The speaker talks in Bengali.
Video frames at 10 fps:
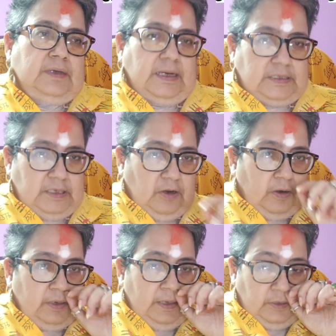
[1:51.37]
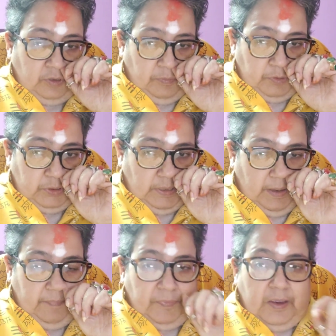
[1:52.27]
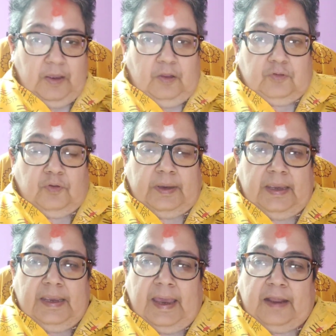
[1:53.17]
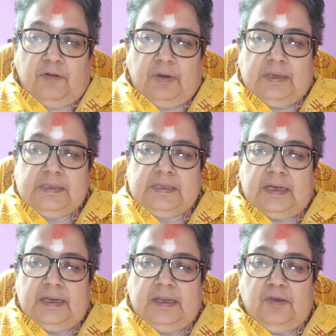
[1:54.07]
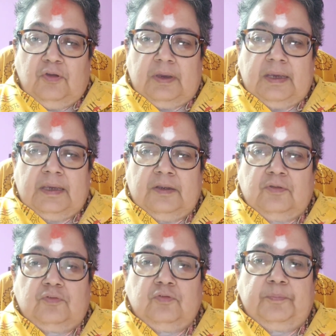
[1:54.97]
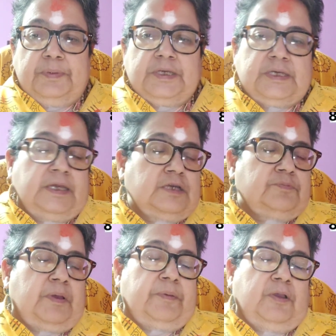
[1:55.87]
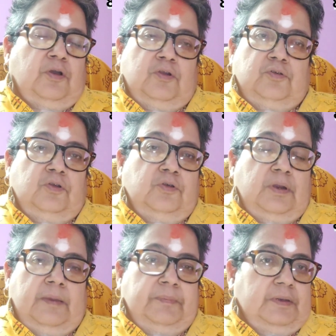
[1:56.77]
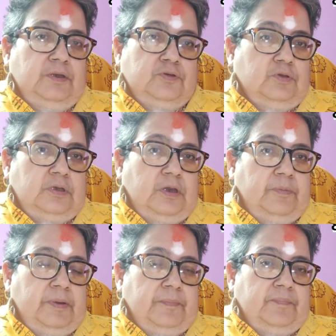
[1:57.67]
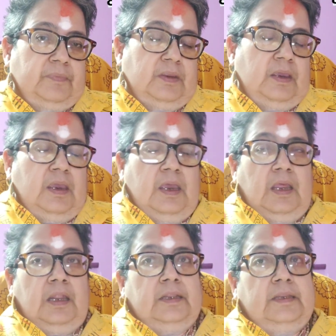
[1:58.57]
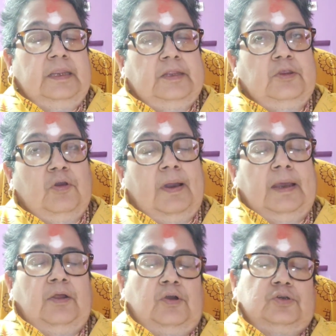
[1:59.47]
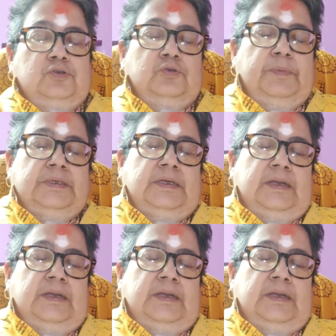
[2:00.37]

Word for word: রাশি লগ্নের সমস্যা তো এই অ্যারোগেন্স আর ইগোকে কিন্তু বিশেষভাবে কন্ট্রোল করে আপনাদের চলতে হবে দ্বিতীয় আর অষ্টমে যে